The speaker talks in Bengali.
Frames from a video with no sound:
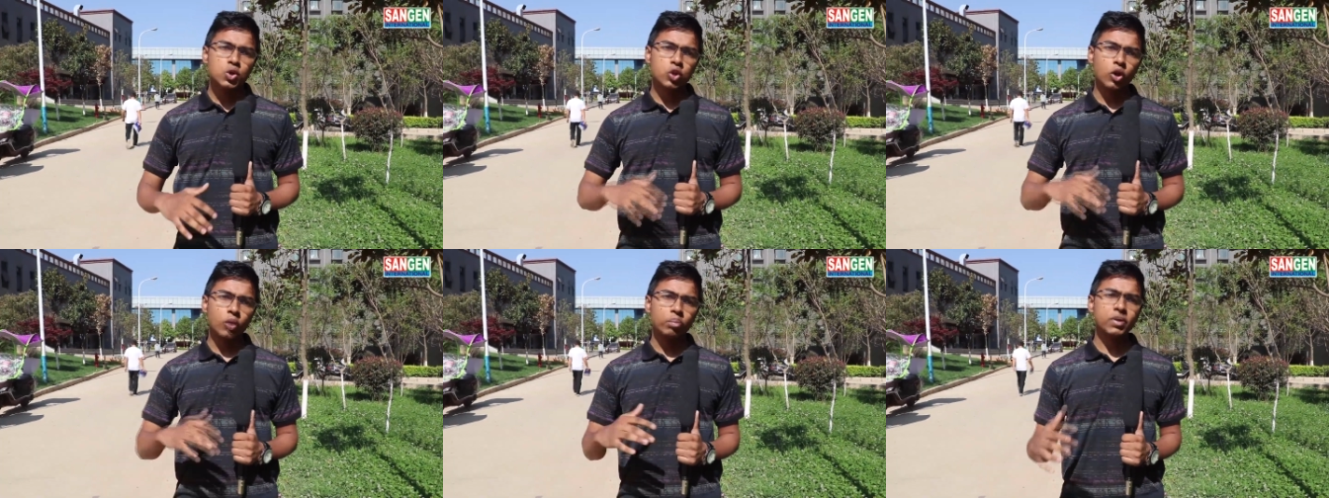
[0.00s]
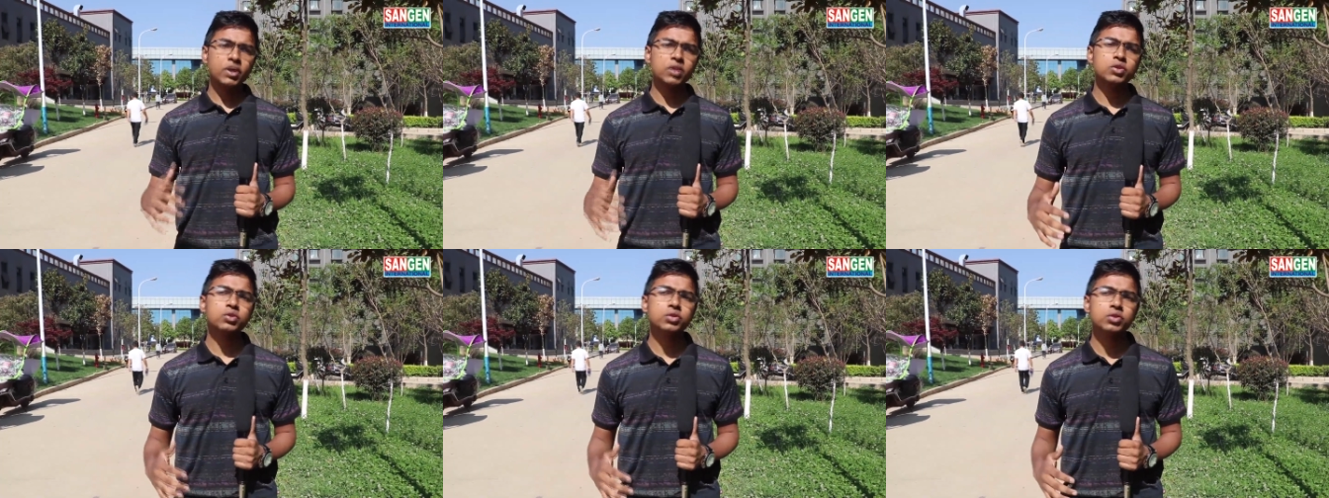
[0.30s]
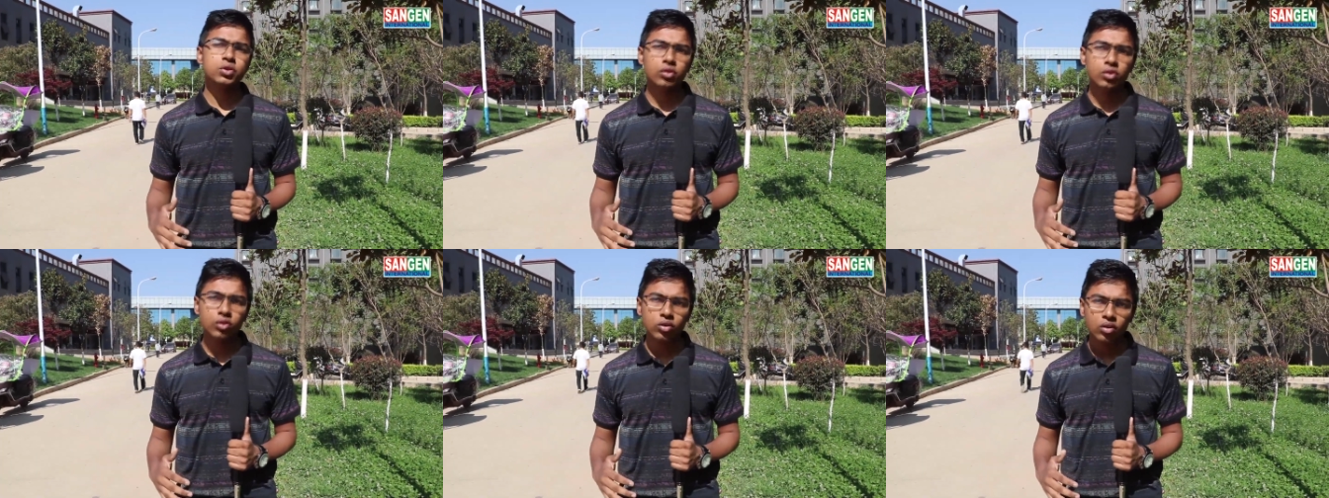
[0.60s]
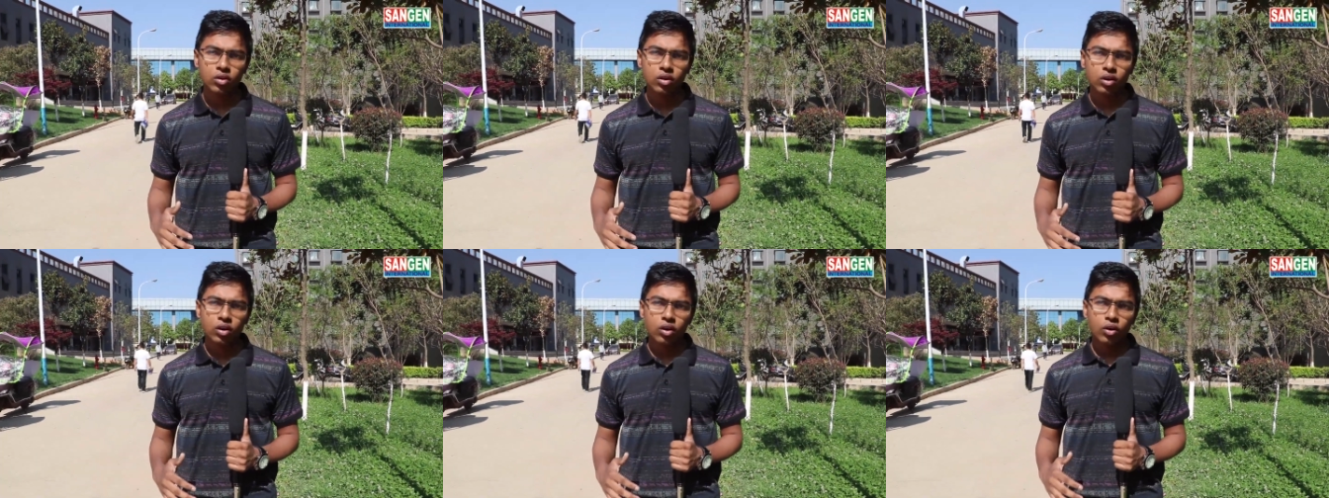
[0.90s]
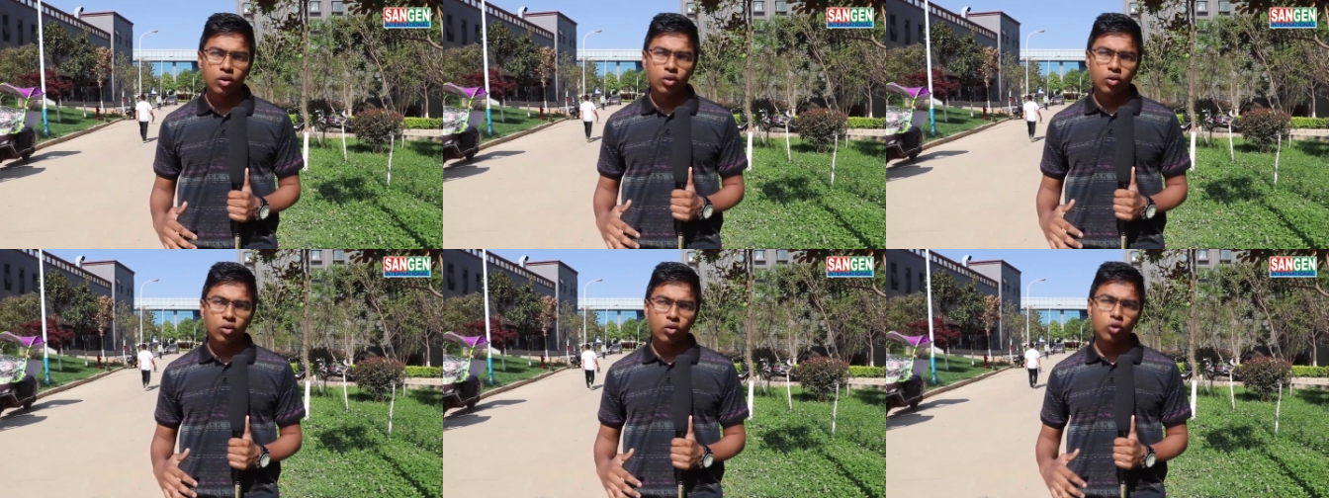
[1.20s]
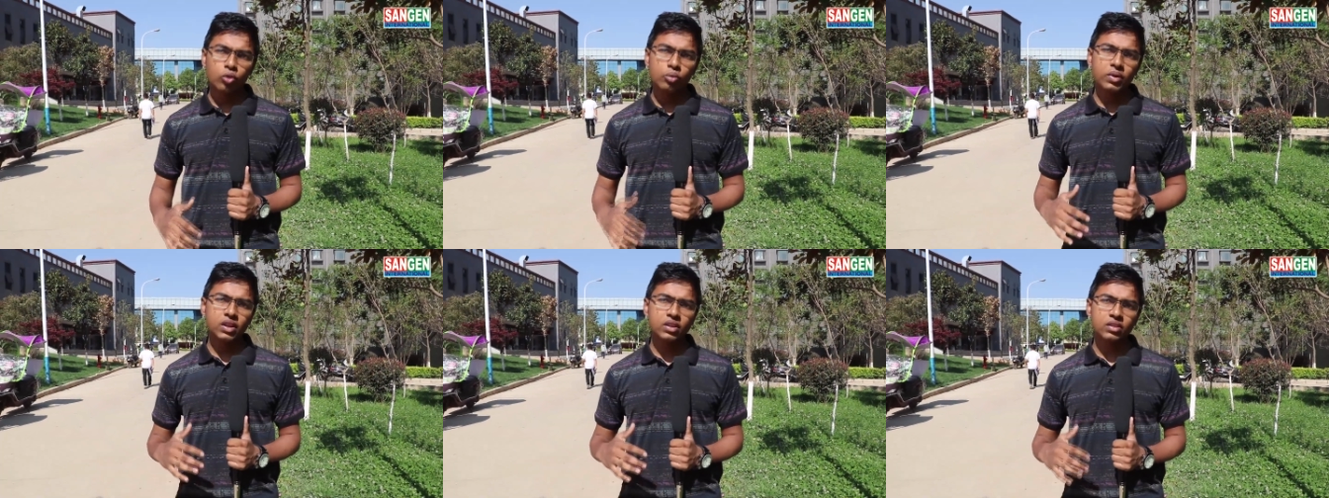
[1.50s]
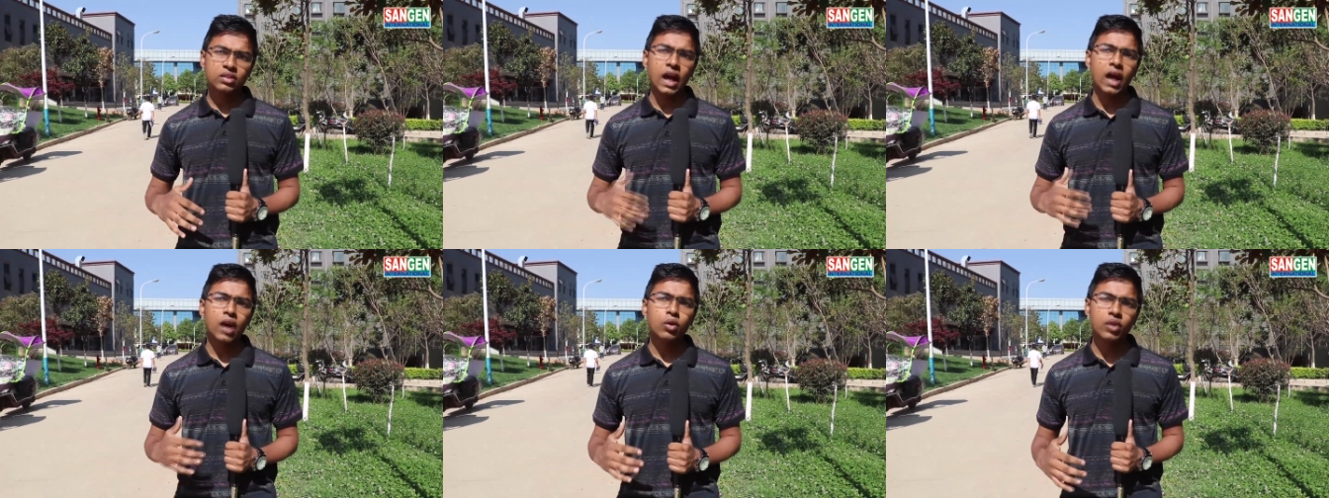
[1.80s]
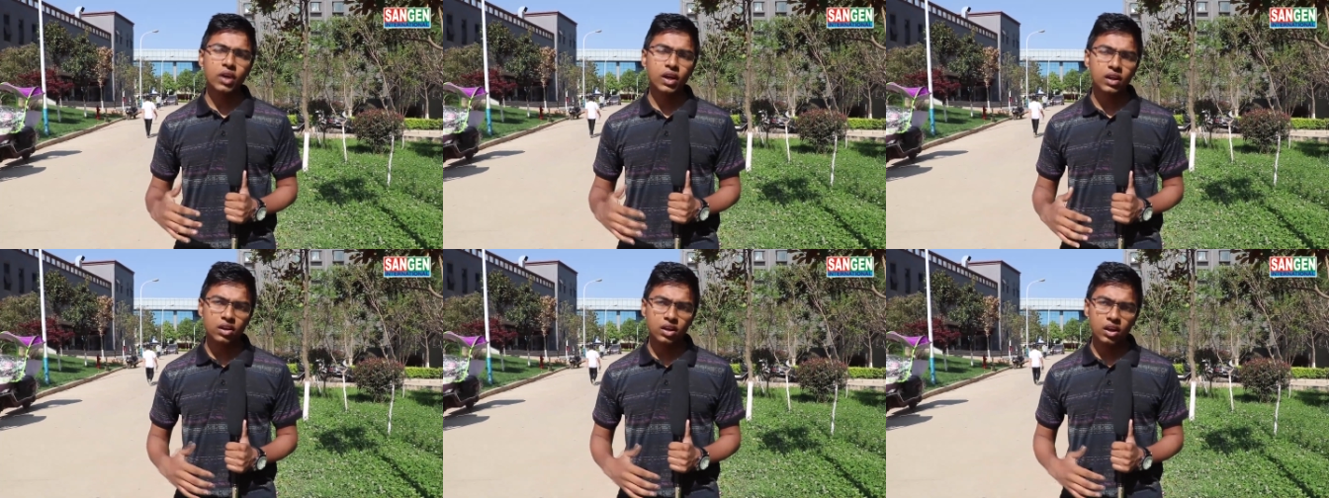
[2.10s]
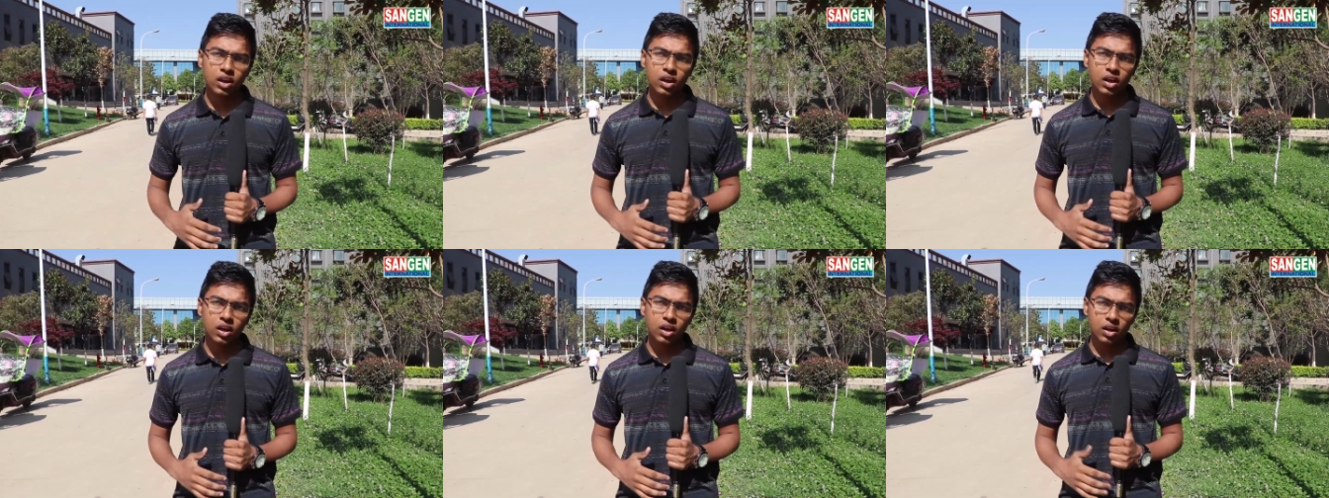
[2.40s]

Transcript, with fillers: সব কিছুর জন্য খুবই দারুণ একটা